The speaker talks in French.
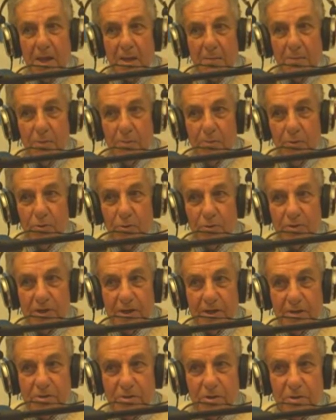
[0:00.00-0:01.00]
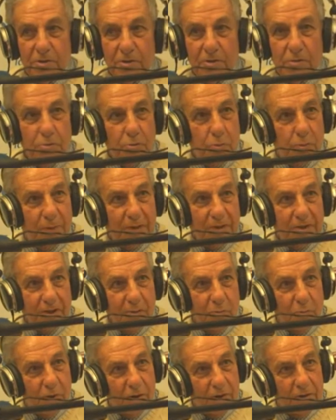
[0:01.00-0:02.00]
à la bibliothèque du
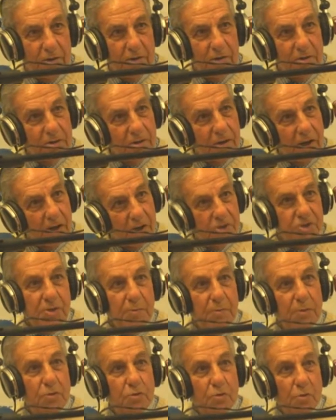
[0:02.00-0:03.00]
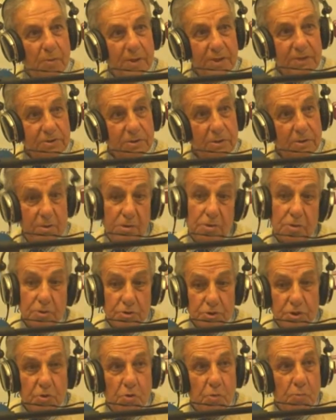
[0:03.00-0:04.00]
patrimoine à la Chambre de commerce,
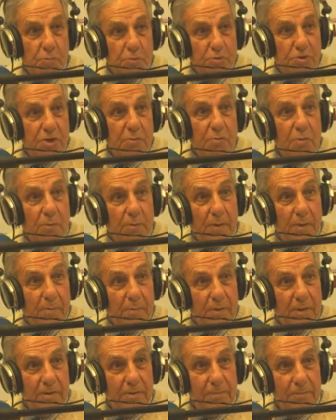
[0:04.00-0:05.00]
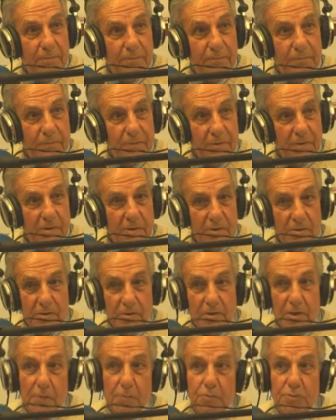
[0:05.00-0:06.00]
que j'ai compulsé moi-même.
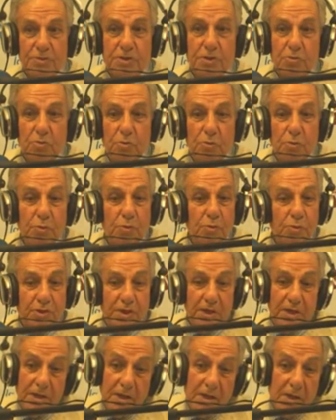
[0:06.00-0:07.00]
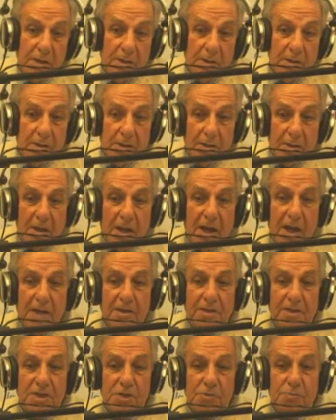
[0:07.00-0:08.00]
Et puis cette communauté
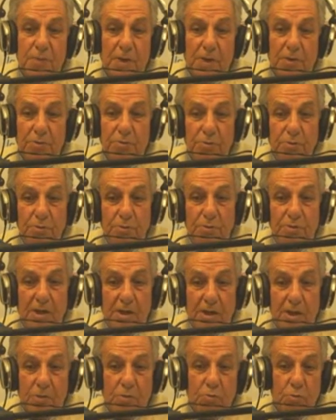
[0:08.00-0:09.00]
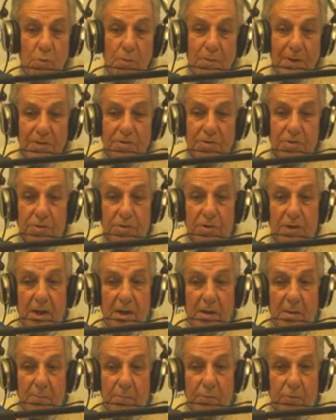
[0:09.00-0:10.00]
a disparu dans la tourmente
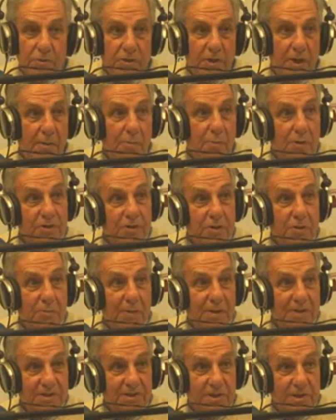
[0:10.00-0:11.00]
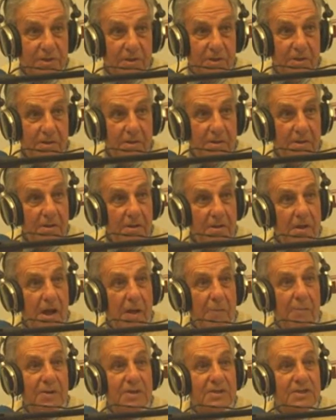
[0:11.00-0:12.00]
qui a emporté la moitié de Marseille
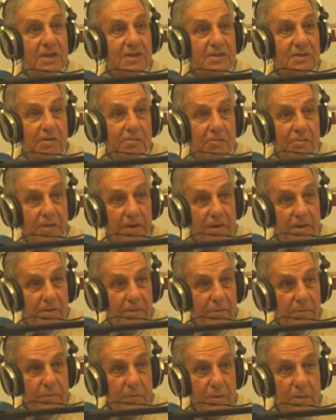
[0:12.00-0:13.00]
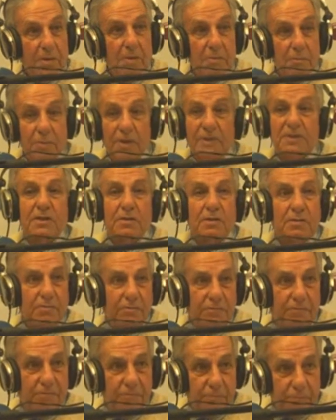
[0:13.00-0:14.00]
en 1720 par
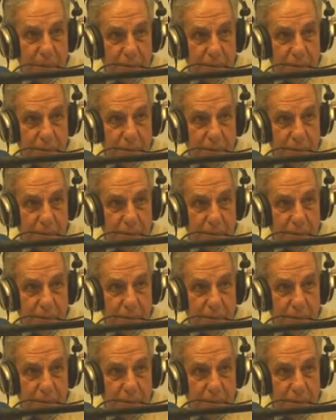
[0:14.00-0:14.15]
cette